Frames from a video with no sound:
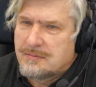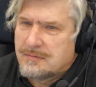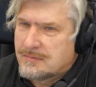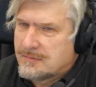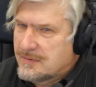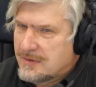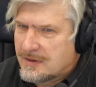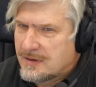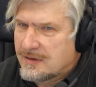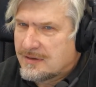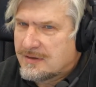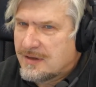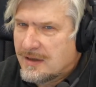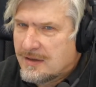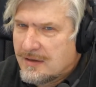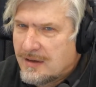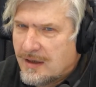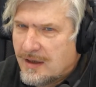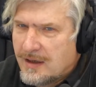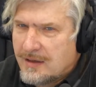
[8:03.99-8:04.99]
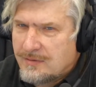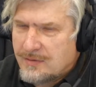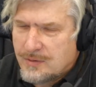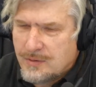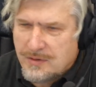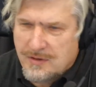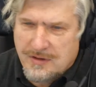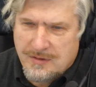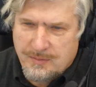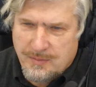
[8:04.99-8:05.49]
Ну, красота, и
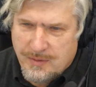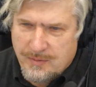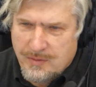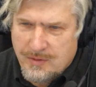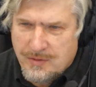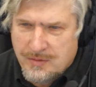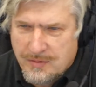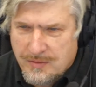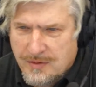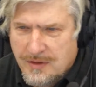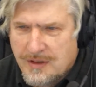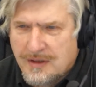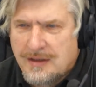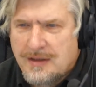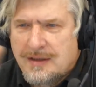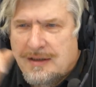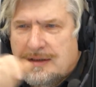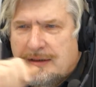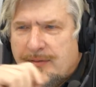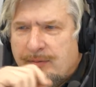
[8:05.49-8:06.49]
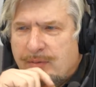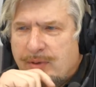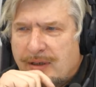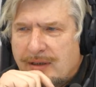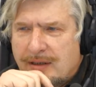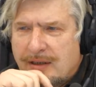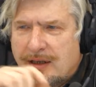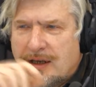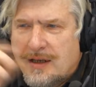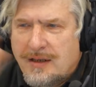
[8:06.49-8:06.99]
все это с помощью
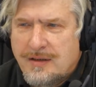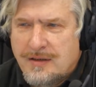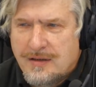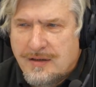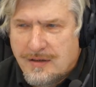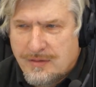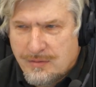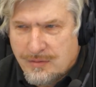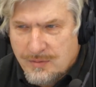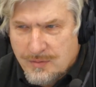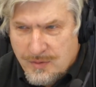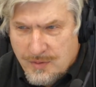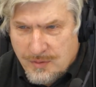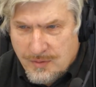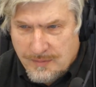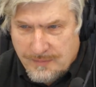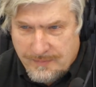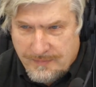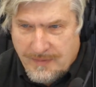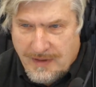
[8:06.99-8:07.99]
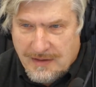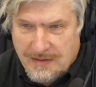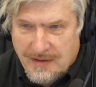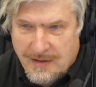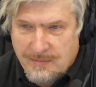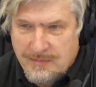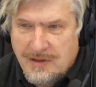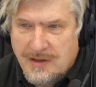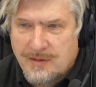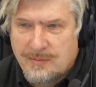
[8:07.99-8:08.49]
биорганики, о том, что на
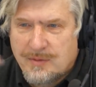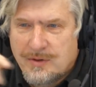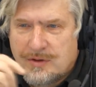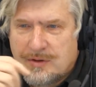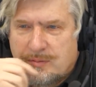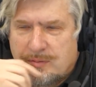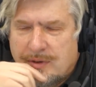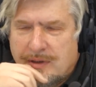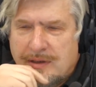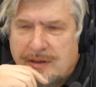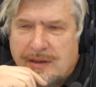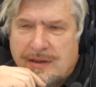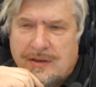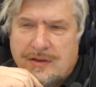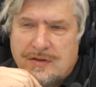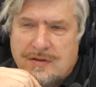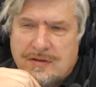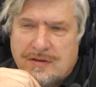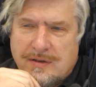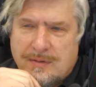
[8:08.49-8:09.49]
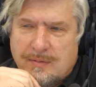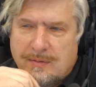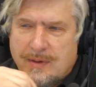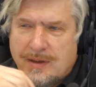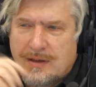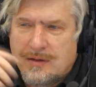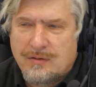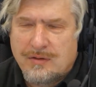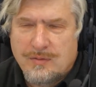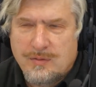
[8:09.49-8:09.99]
самом деле можно биорганическими
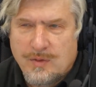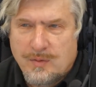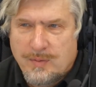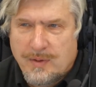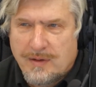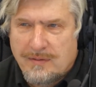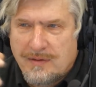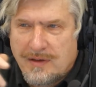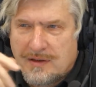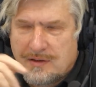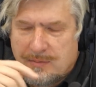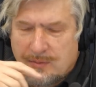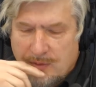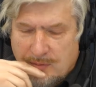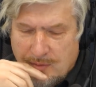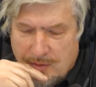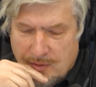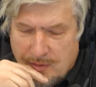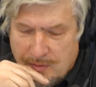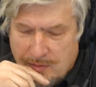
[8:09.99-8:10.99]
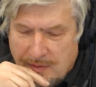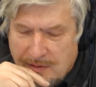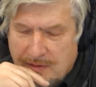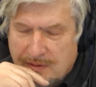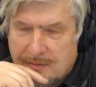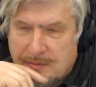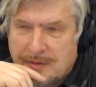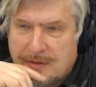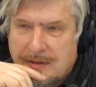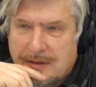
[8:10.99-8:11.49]
молекулами управлять с помощью вот
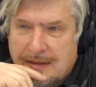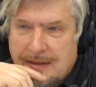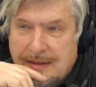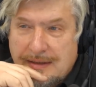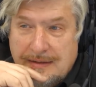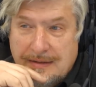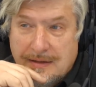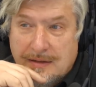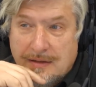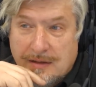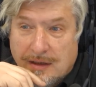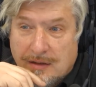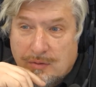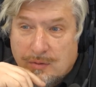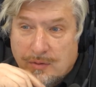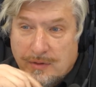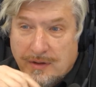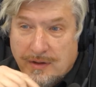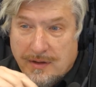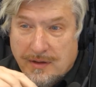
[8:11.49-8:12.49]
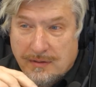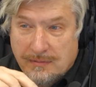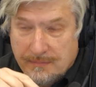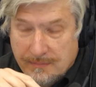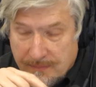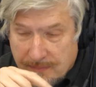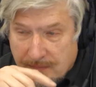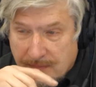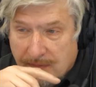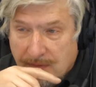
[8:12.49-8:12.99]
этих вот технологий.
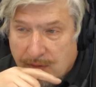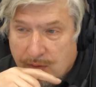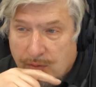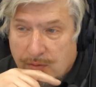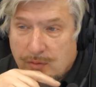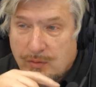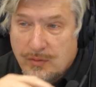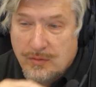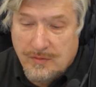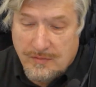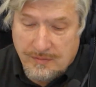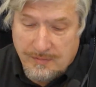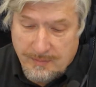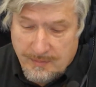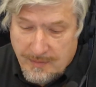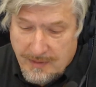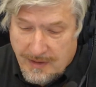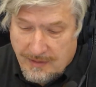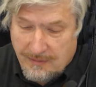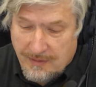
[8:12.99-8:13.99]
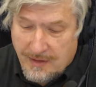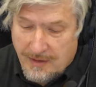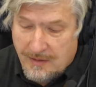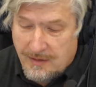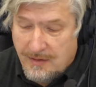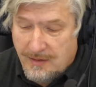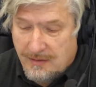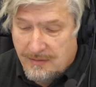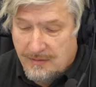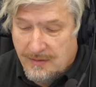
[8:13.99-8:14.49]
Но тут
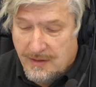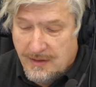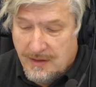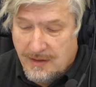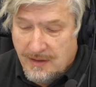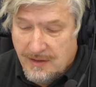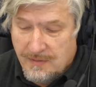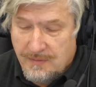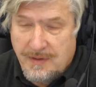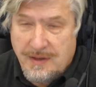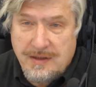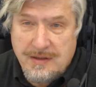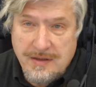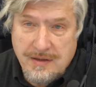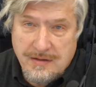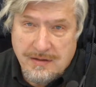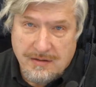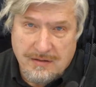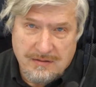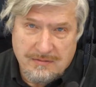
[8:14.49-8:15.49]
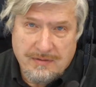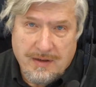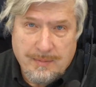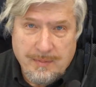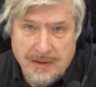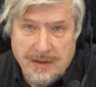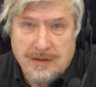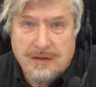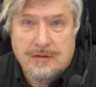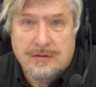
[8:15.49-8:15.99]
коварные вредители в
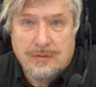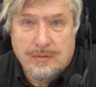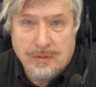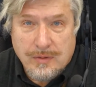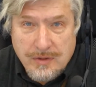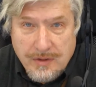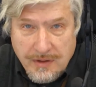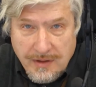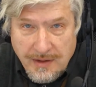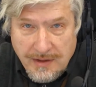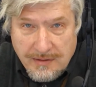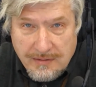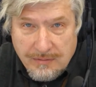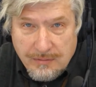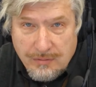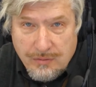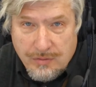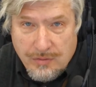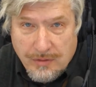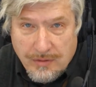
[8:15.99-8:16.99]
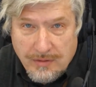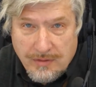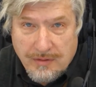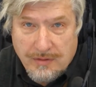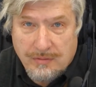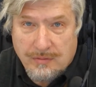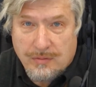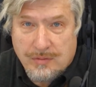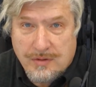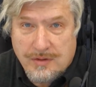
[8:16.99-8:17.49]
Америке тоже есть
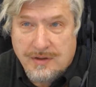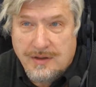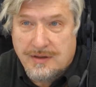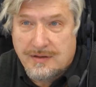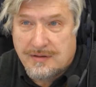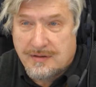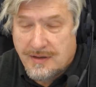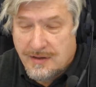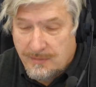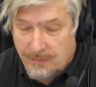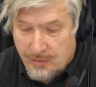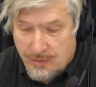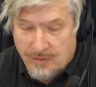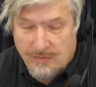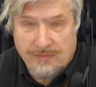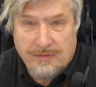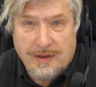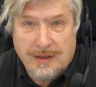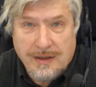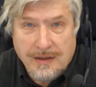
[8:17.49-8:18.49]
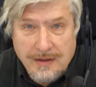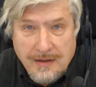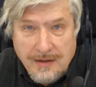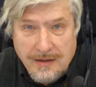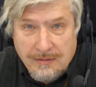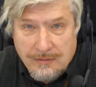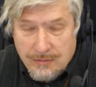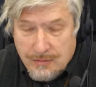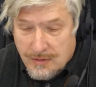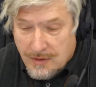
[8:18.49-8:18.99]
ученые, тоже есть, они причем
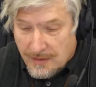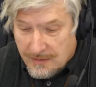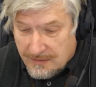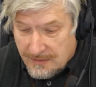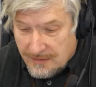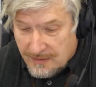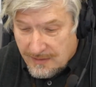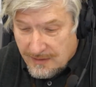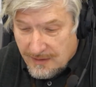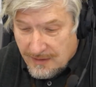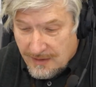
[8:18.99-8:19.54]
вредные ужасно.